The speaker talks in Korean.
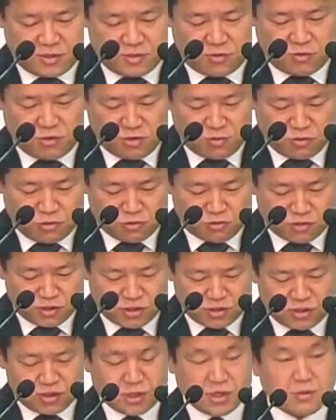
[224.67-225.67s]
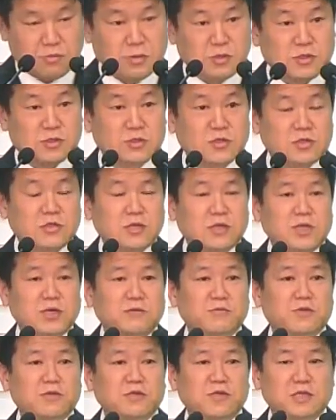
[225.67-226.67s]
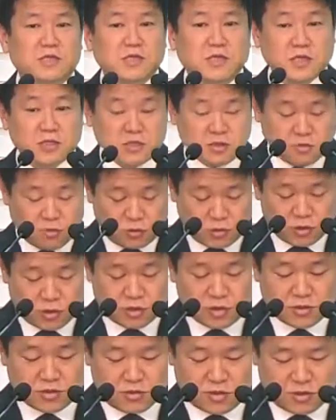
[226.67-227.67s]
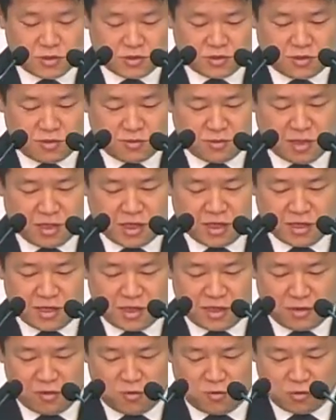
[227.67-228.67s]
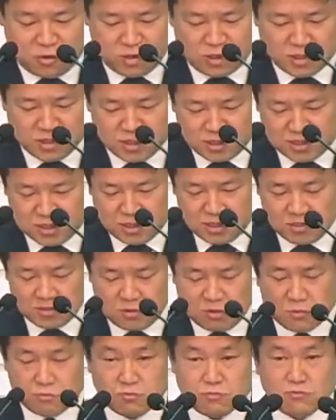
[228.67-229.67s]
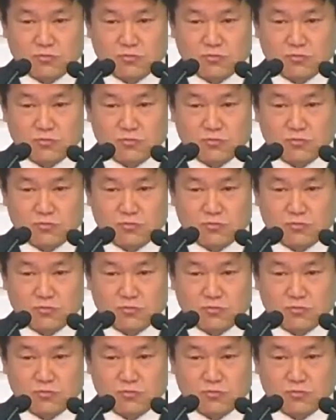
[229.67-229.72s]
요한복음을 시작하면서 2장에서 보셨던 것처럼 가나의 혼인잔치에서